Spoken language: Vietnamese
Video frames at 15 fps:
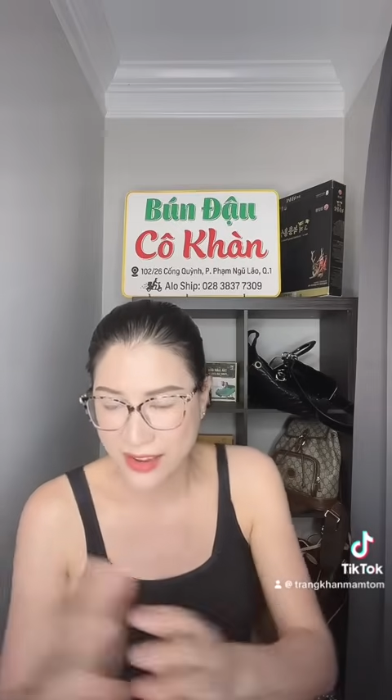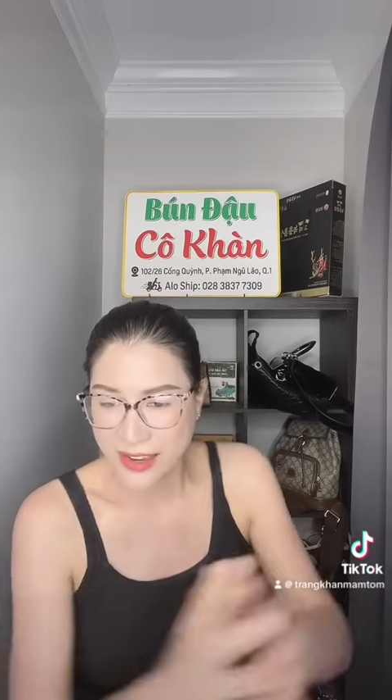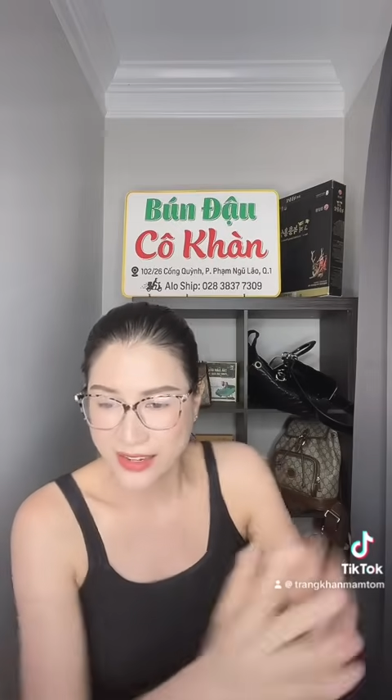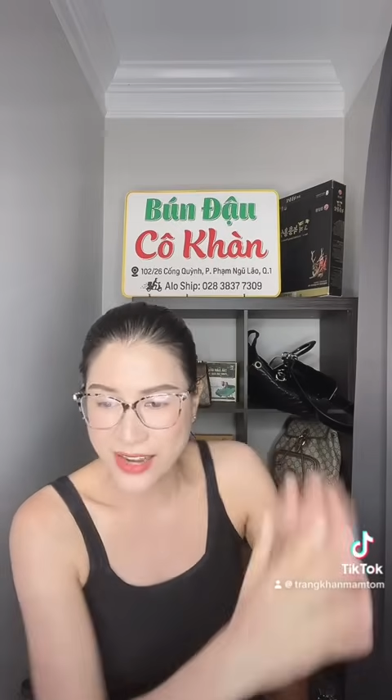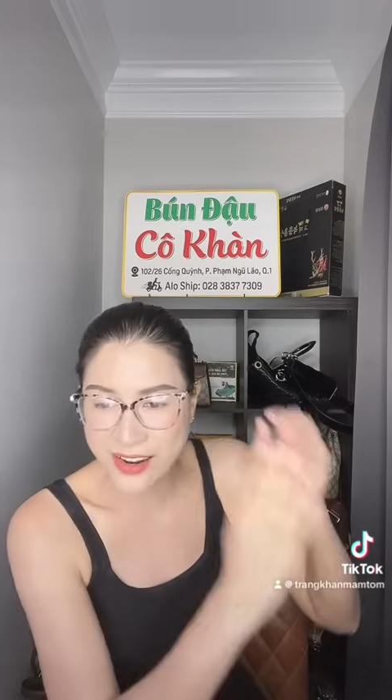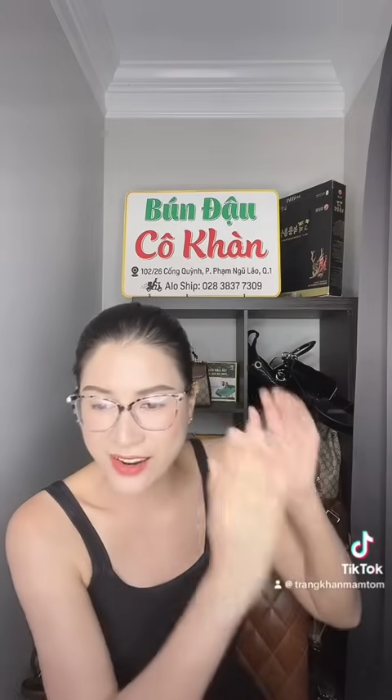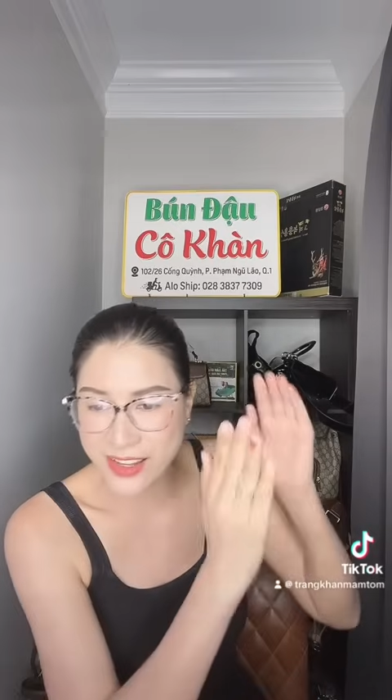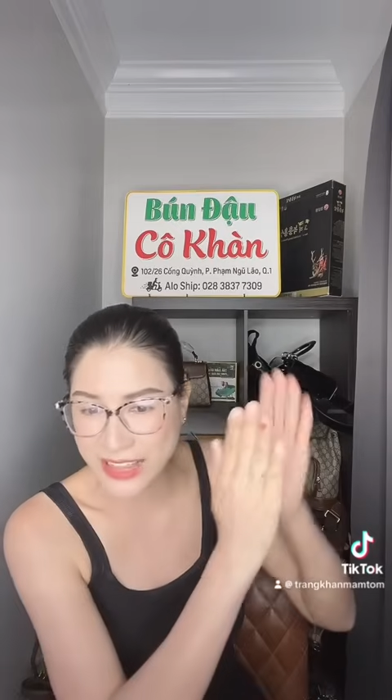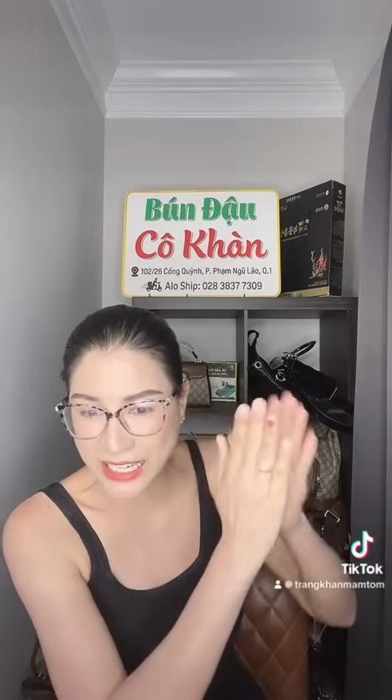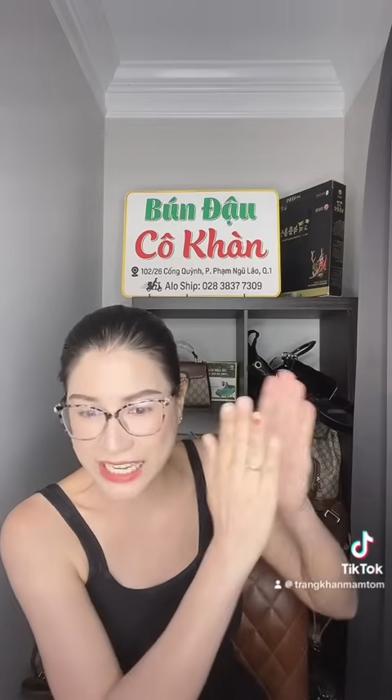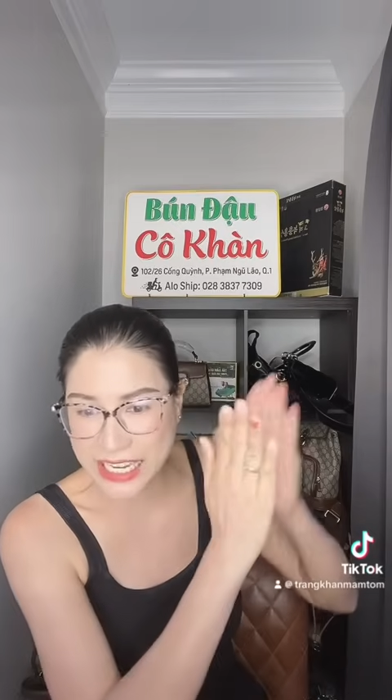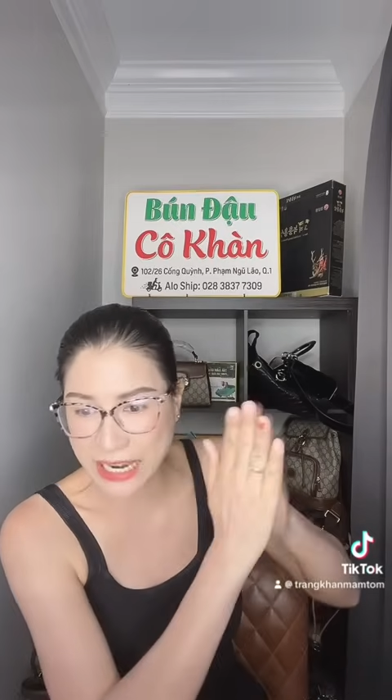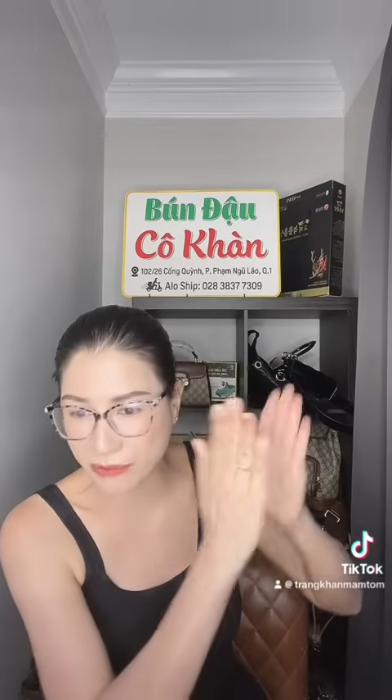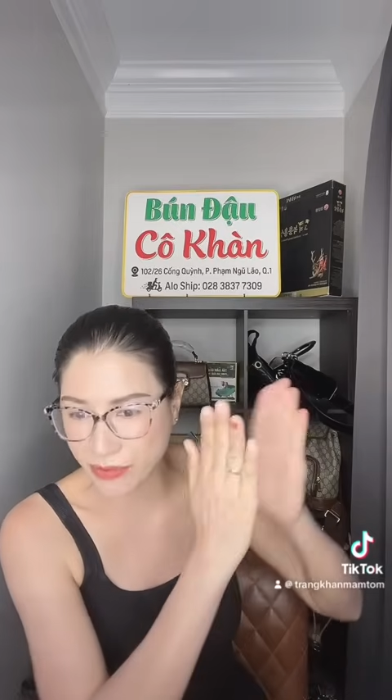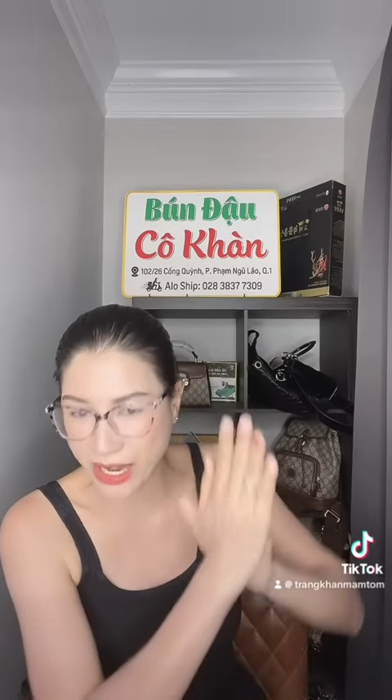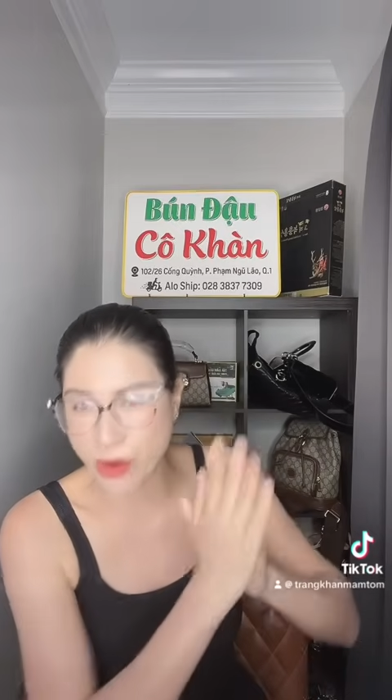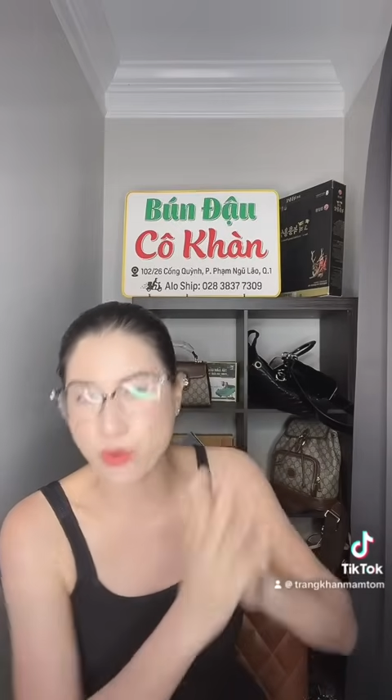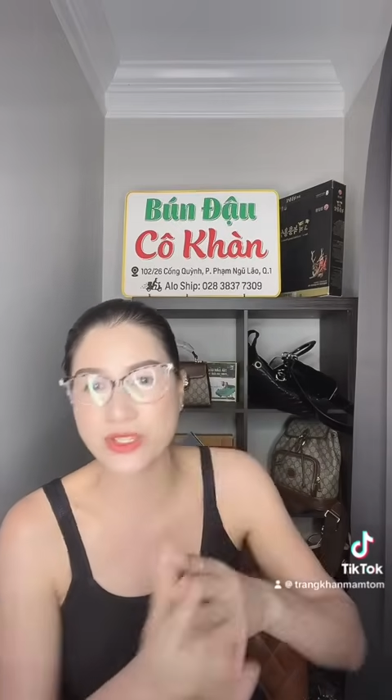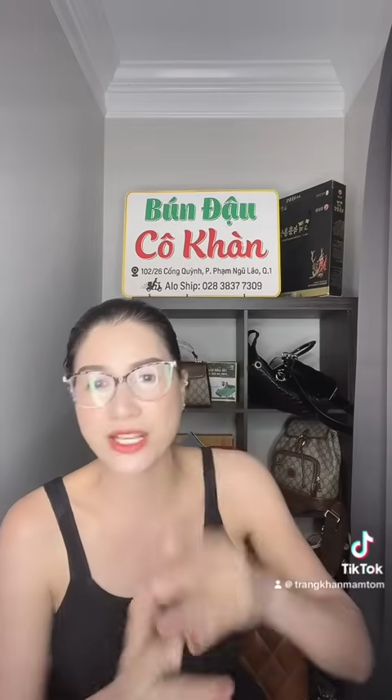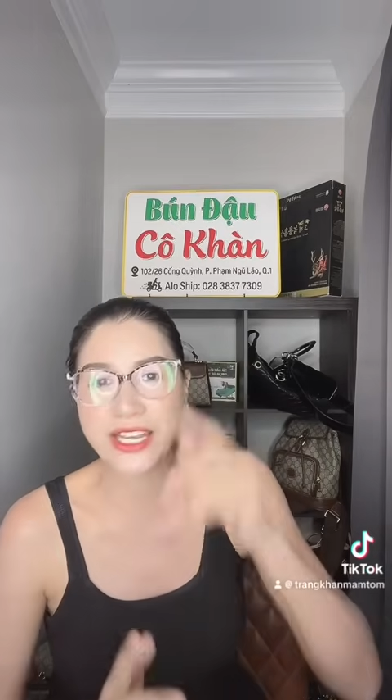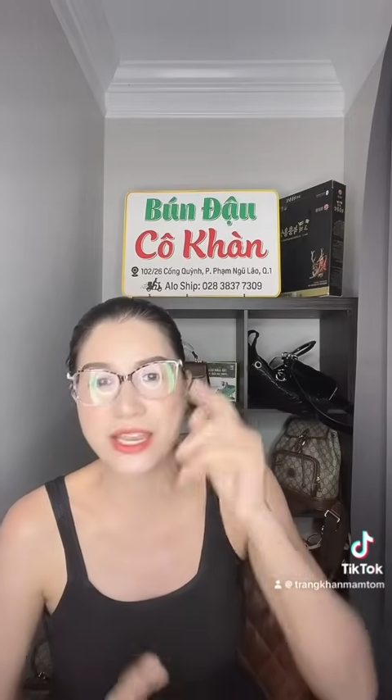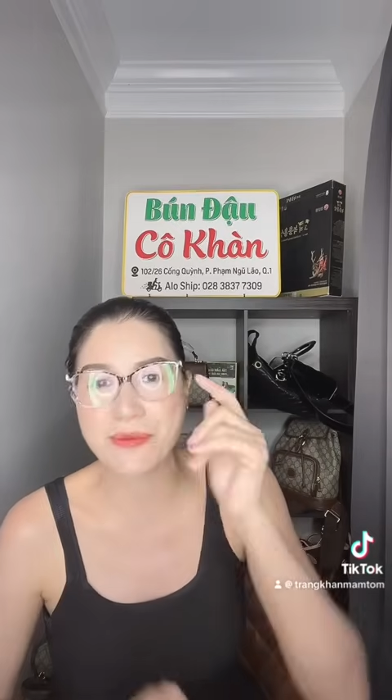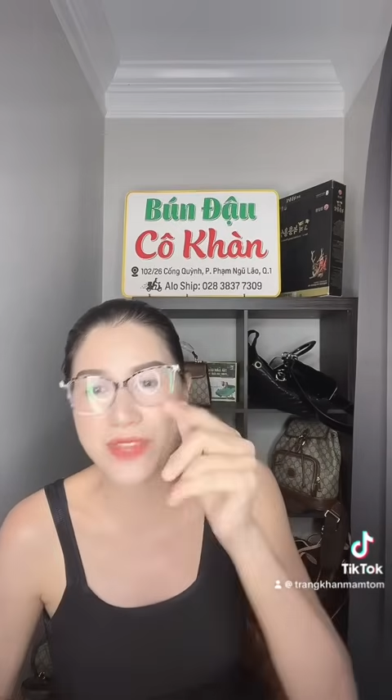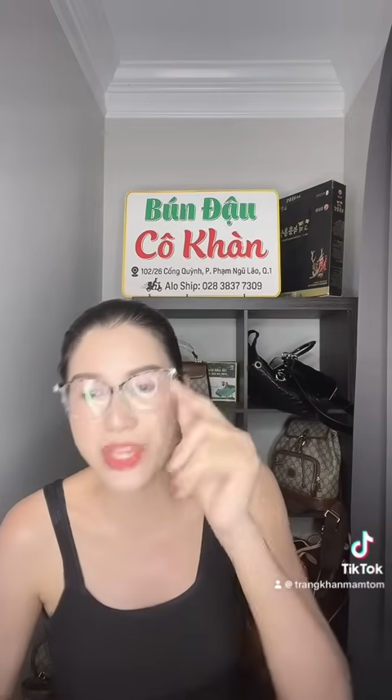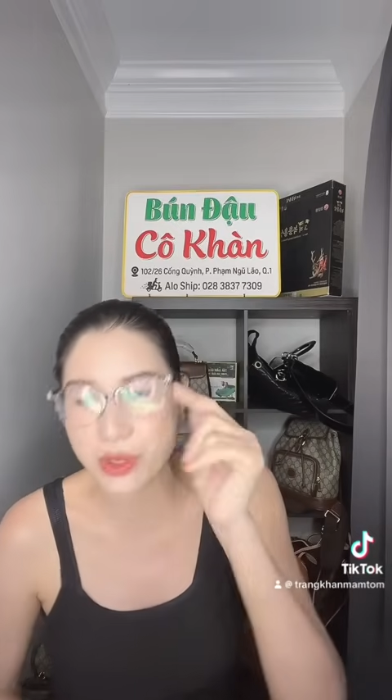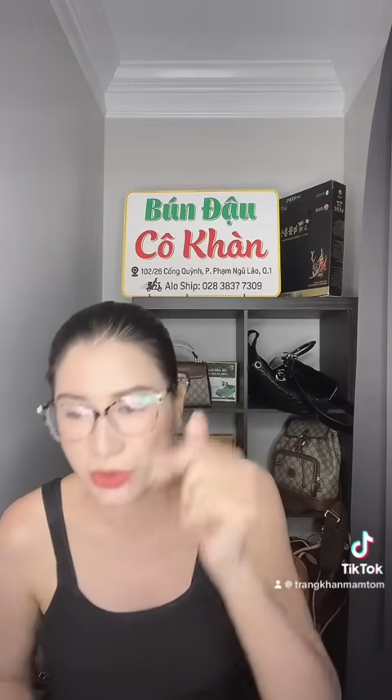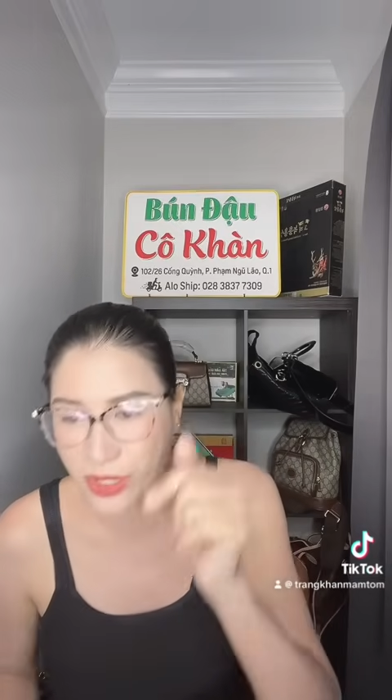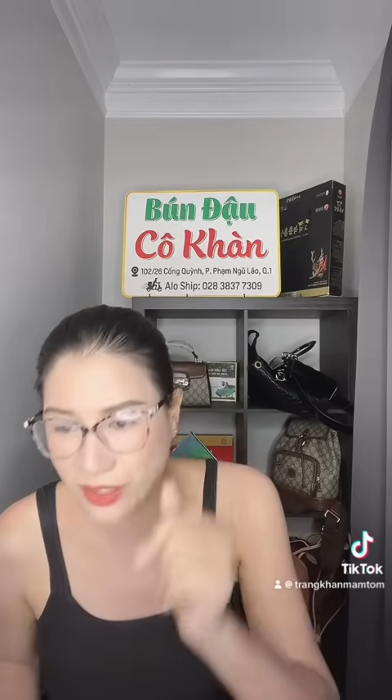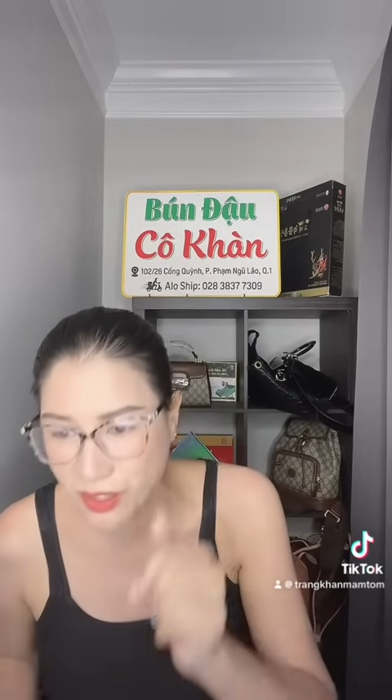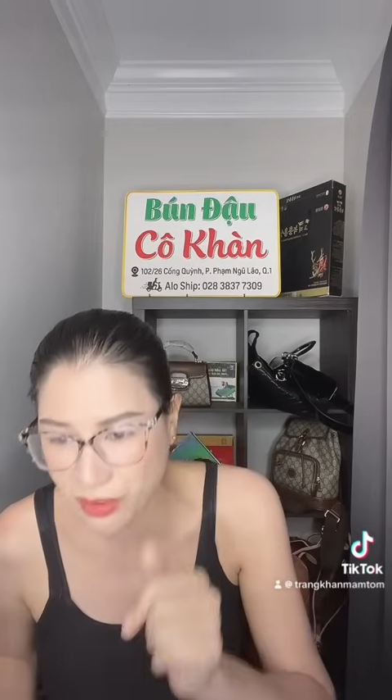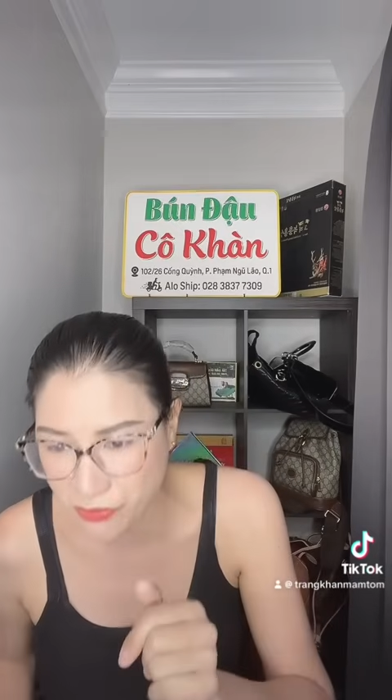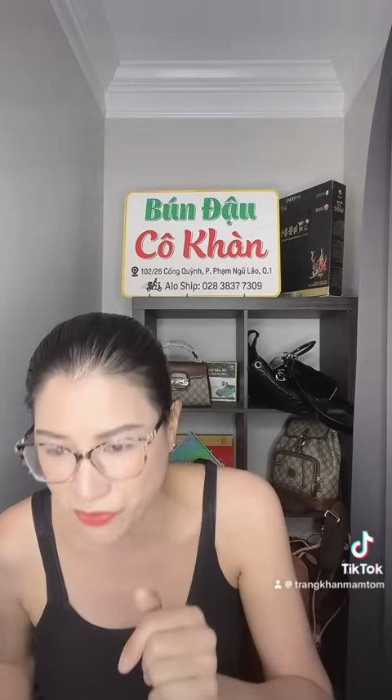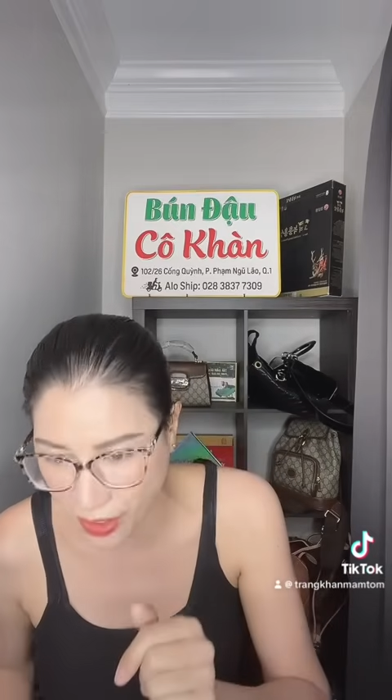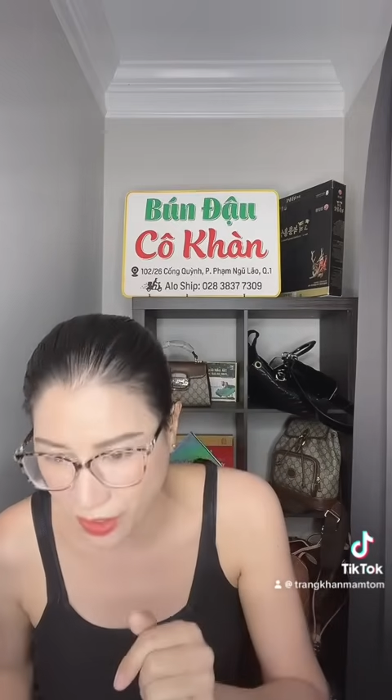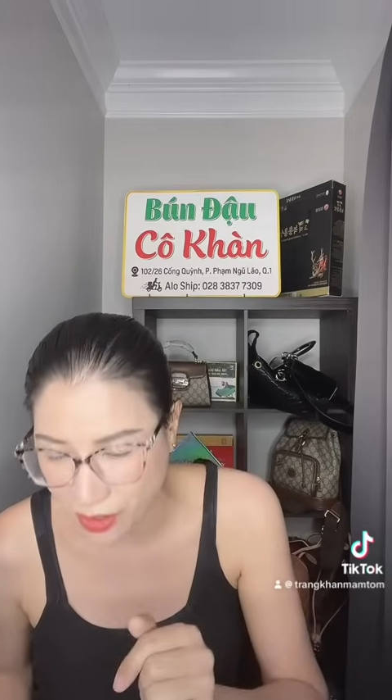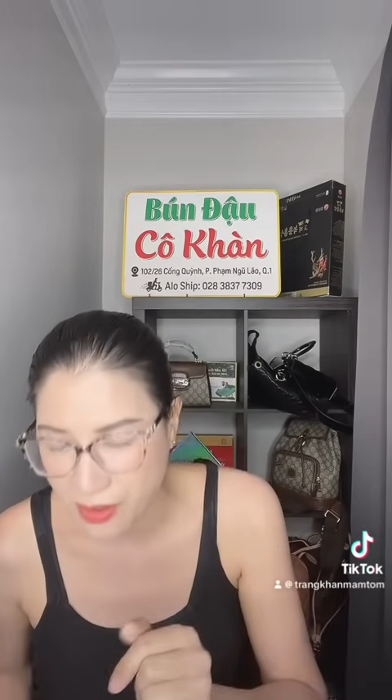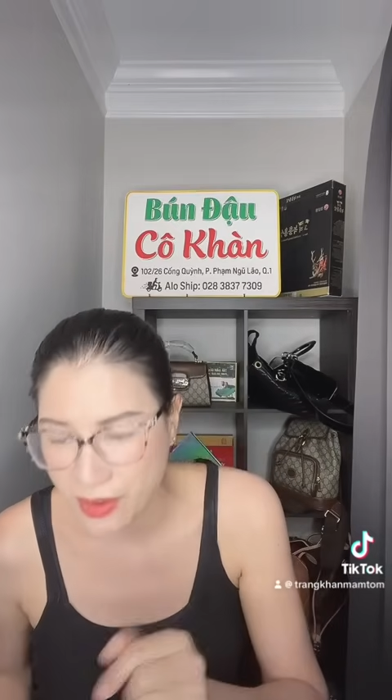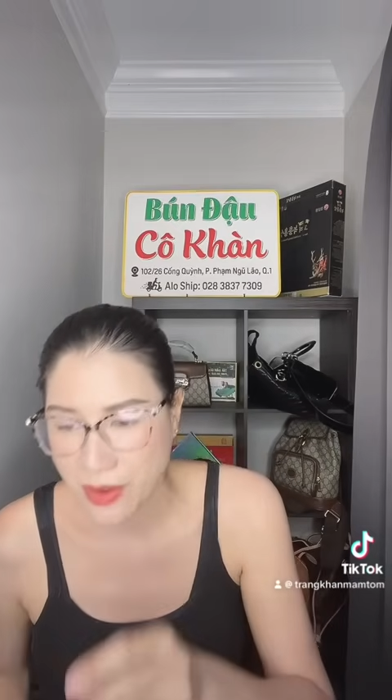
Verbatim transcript: để người ta đi làm neo người ta kiếm nhiều tiền hơn việc